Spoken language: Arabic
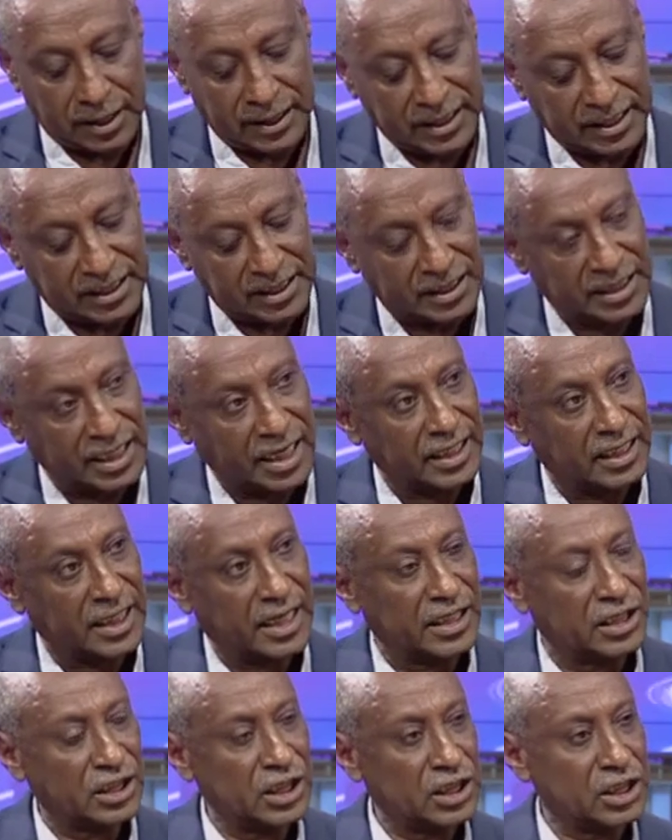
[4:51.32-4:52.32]
التي
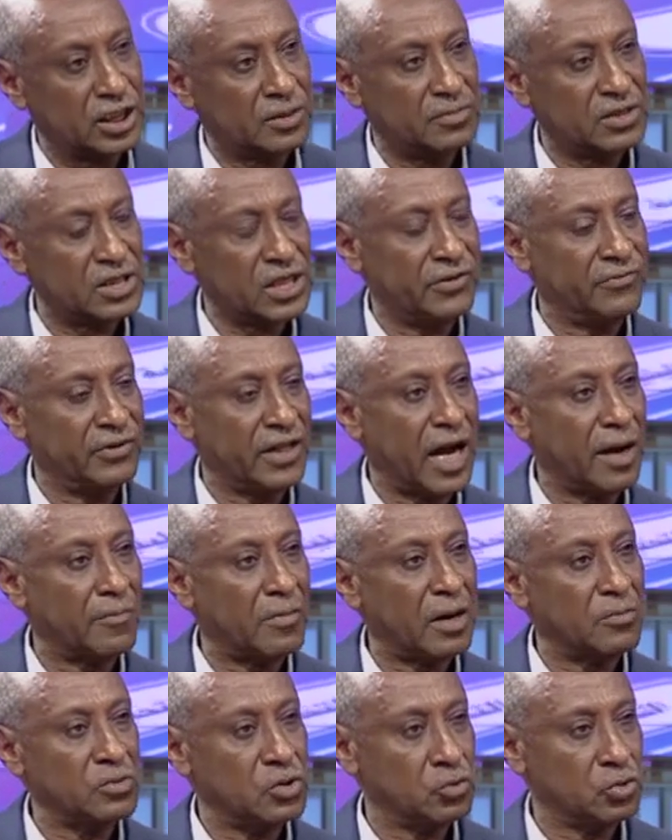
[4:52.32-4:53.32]
دخلها الجيش المصري في العام
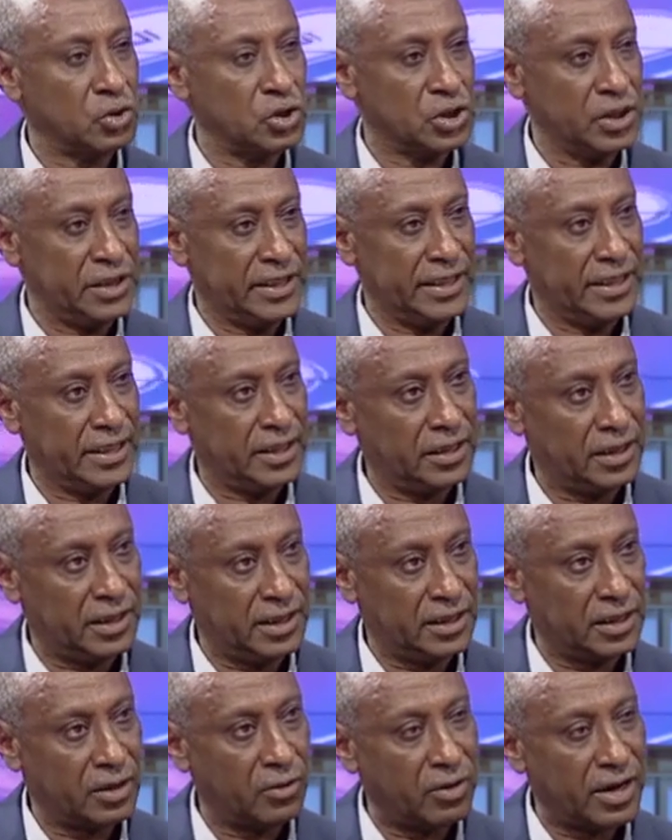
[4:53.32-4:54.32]
95
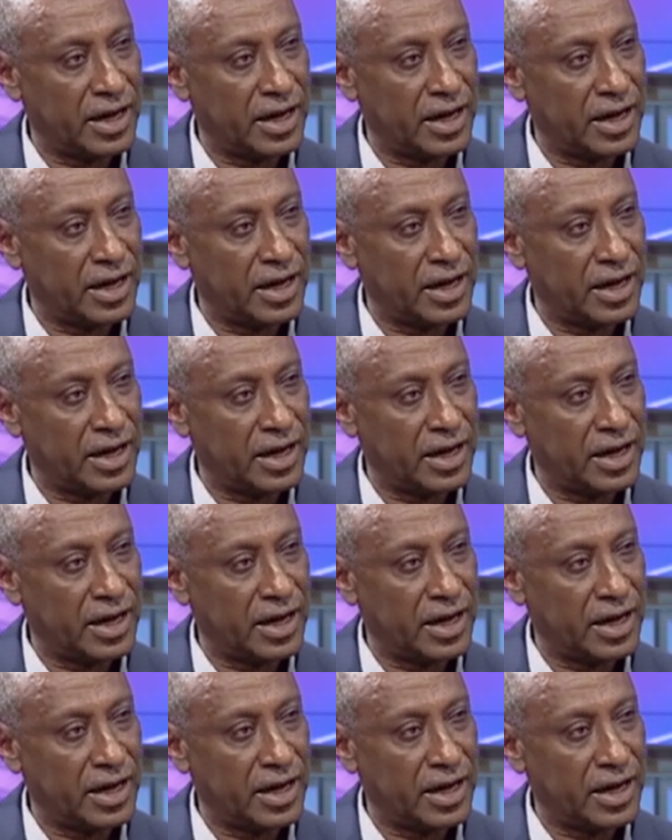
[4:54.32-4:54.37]
حين نعم.